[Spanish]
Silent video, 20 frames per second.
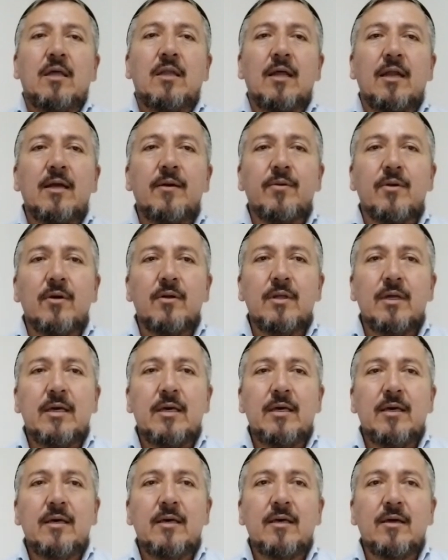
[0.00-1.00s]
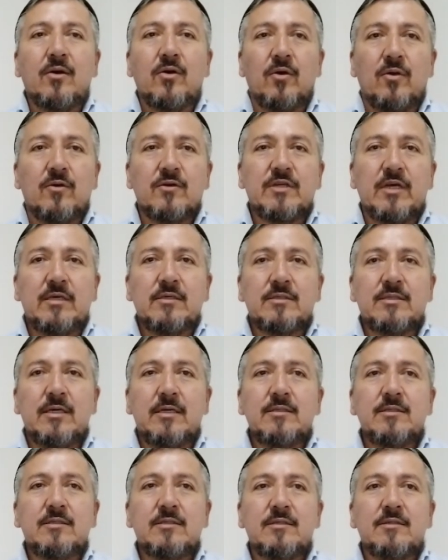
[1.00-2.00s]
Y en el libro de
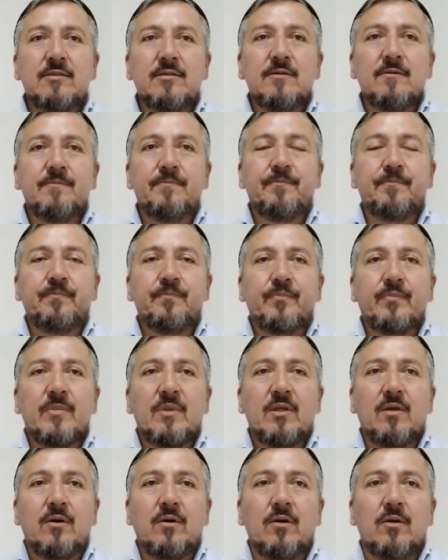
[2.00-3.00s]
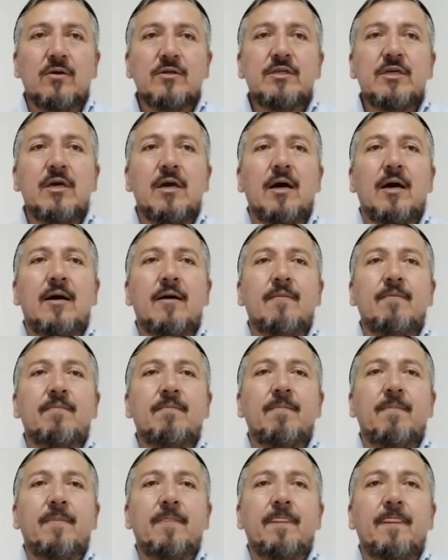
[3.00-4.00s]
Colosenses, Colosía
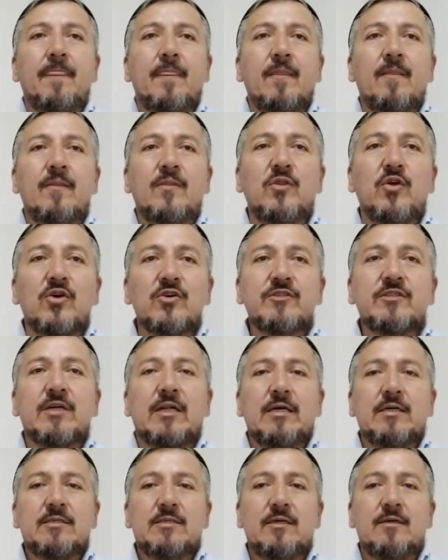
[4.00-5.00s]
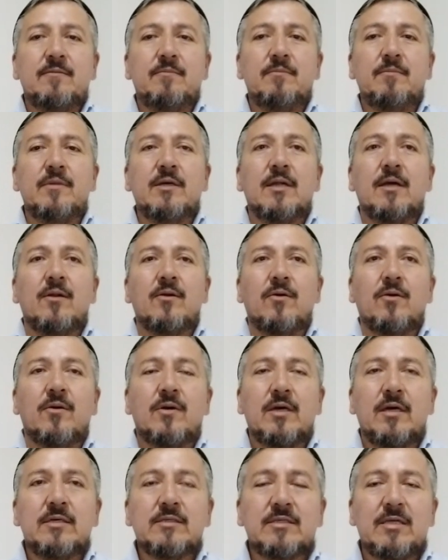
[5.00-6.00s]
2.13, mira
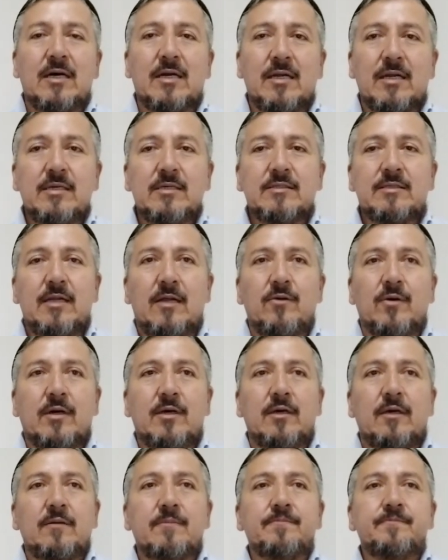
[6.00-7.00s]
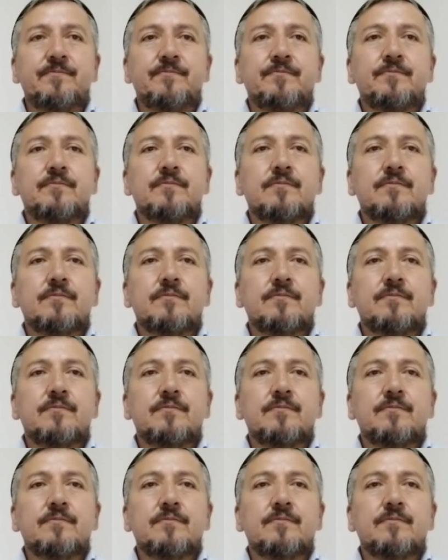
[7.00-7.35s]
lo que está registrado aquí.